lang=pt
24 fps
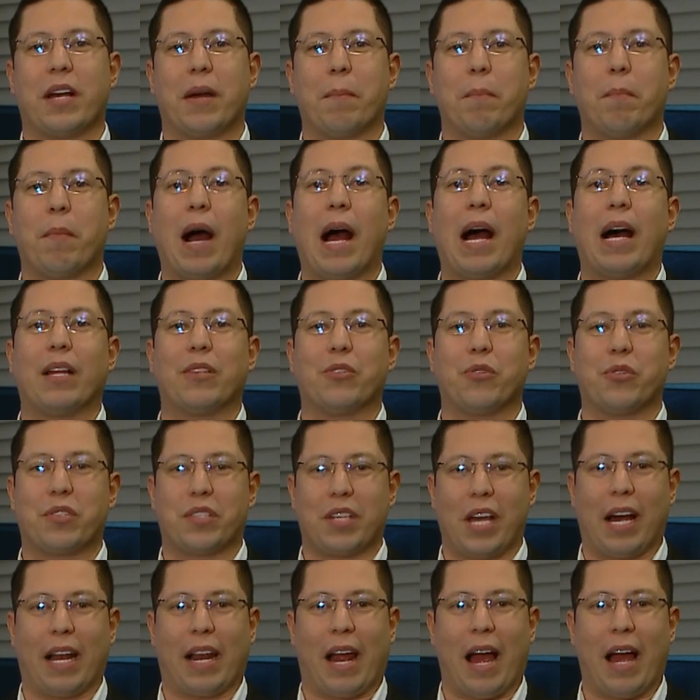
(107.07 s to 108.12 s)
Barra do
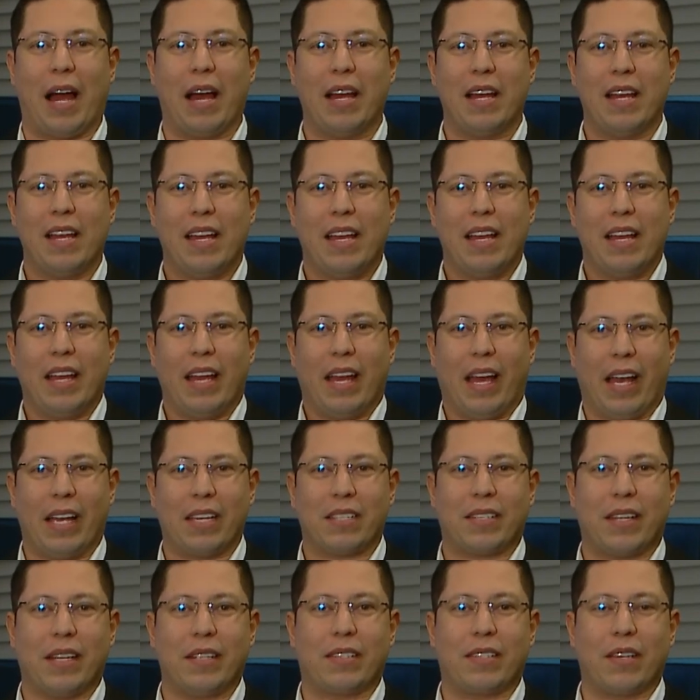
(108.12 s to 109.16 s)
Ceará.
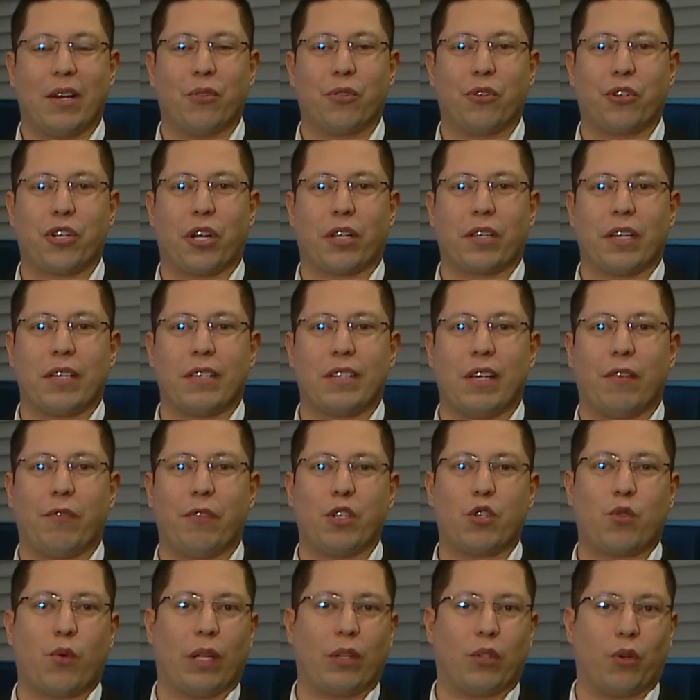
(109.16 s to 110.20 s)
Esta edição do JC
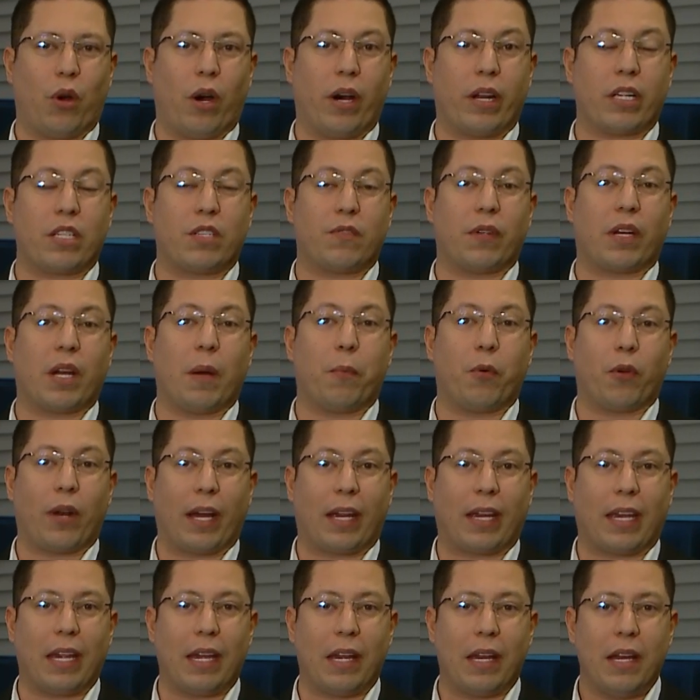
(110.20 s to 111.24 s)
24 Horas fica por
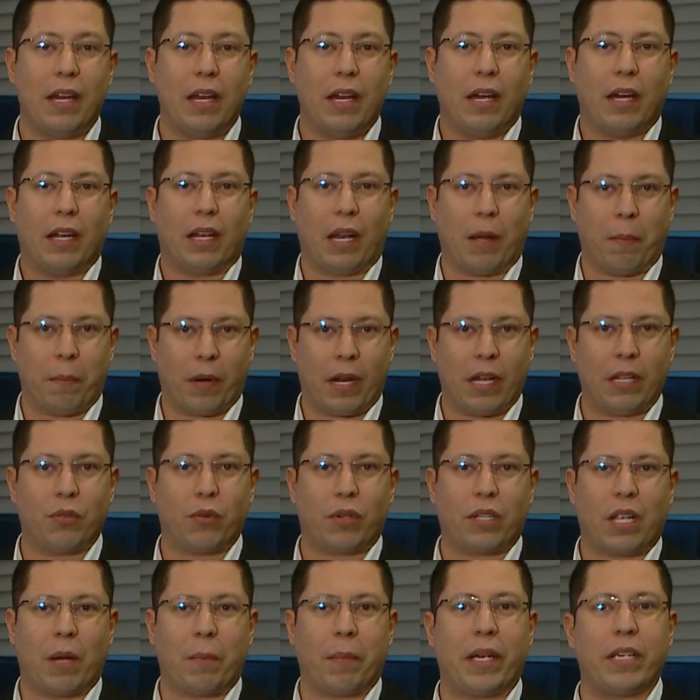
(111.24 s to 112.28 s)
aqui. Lembrando
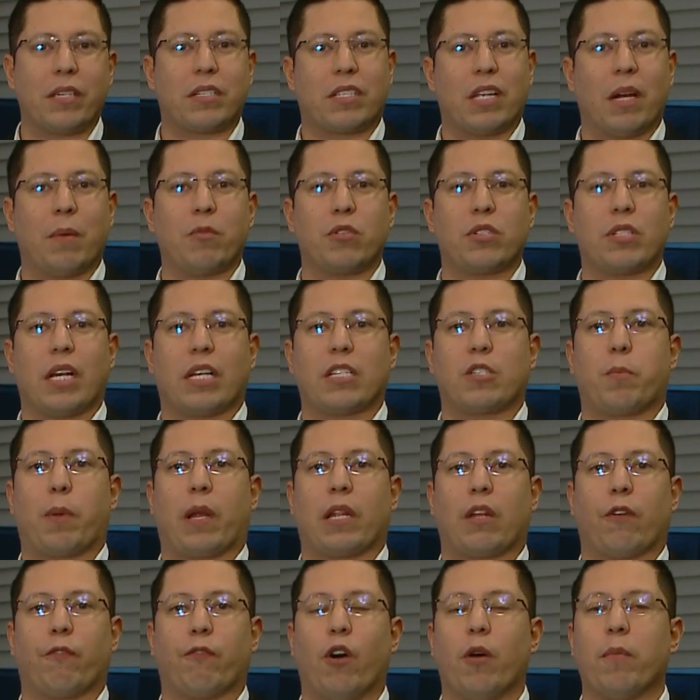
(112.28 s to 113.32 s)
que também estamos nas
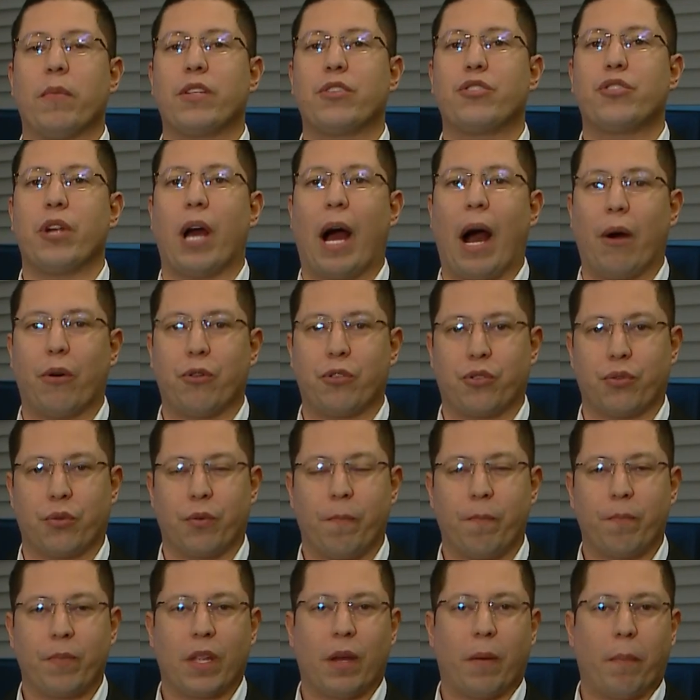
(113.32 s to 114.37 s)
plataformas de áudio.
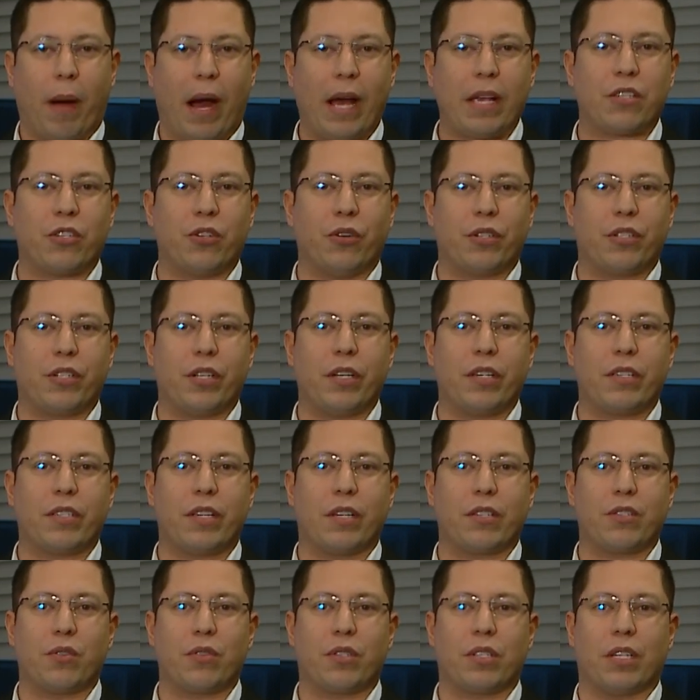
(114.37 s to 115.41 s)
Mais
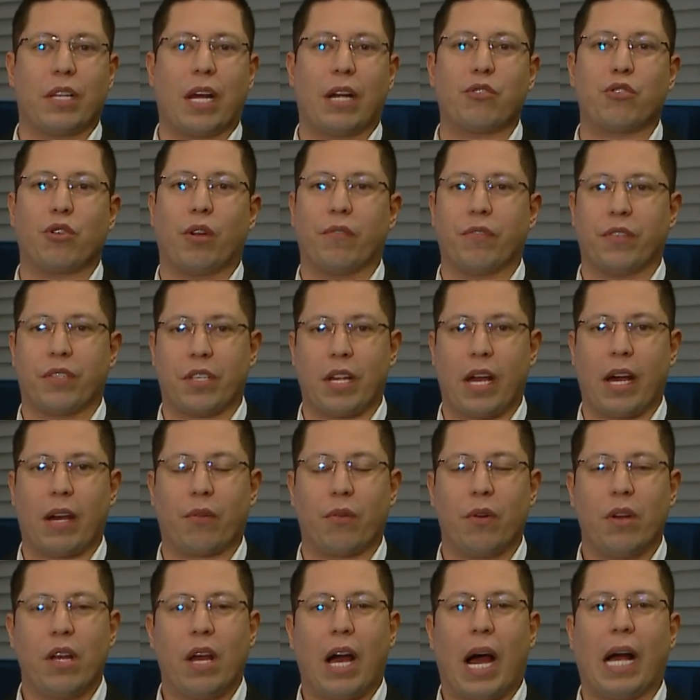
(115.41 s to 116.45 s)
notícias no Cidade
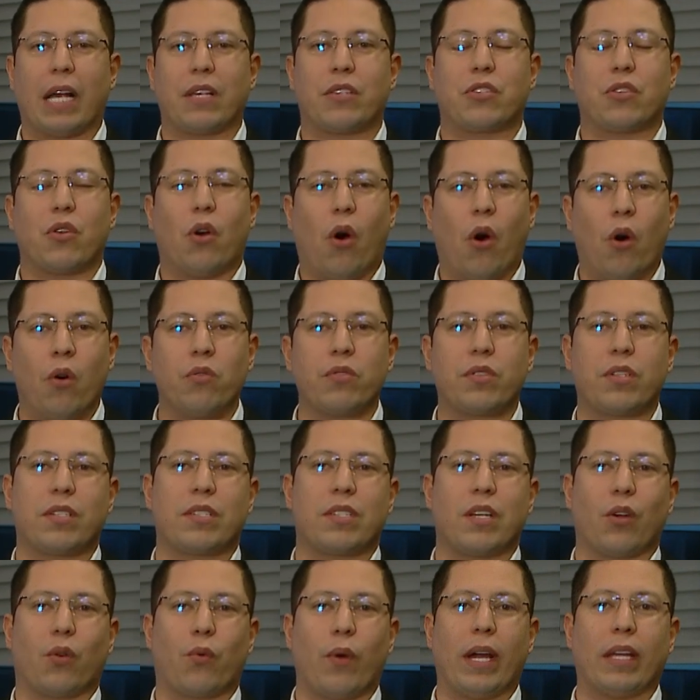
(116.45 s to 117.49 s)
90 às
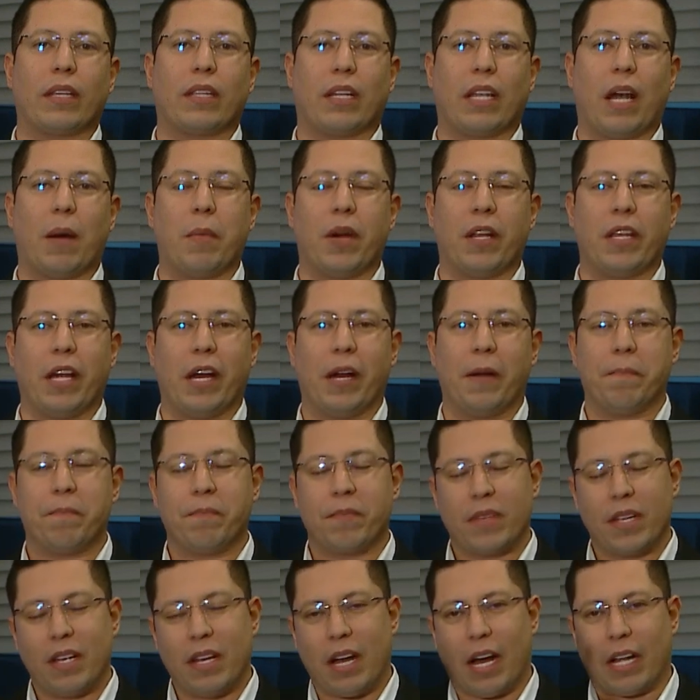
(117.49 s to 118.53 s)
11h50 da manhã.
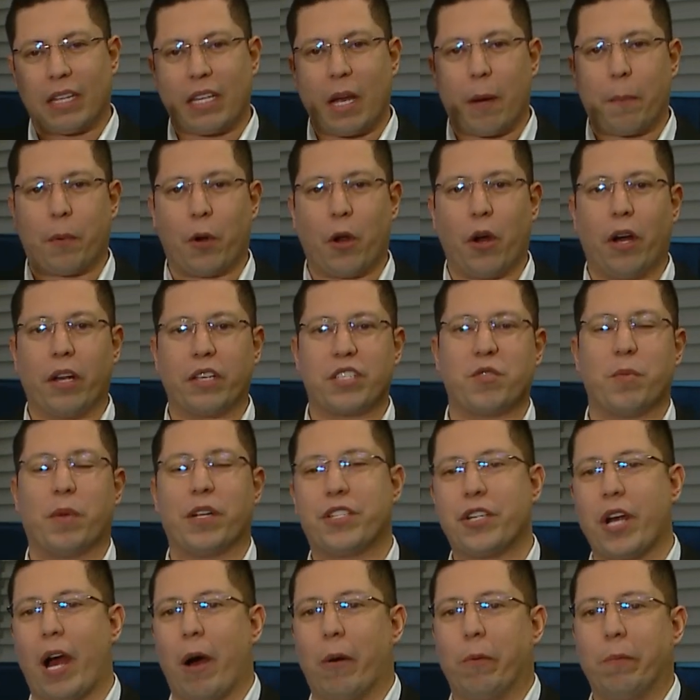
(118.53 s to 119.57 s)
Até a próxima.
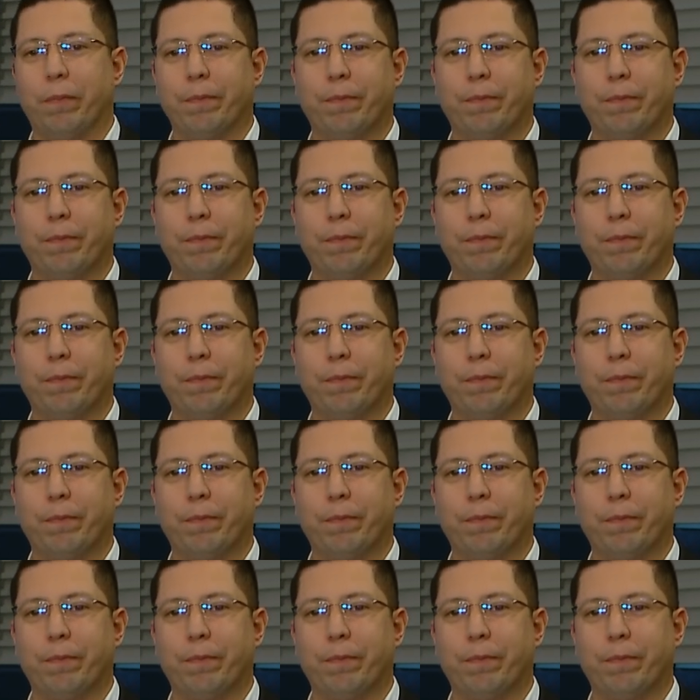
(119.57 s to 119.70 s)
Tchau.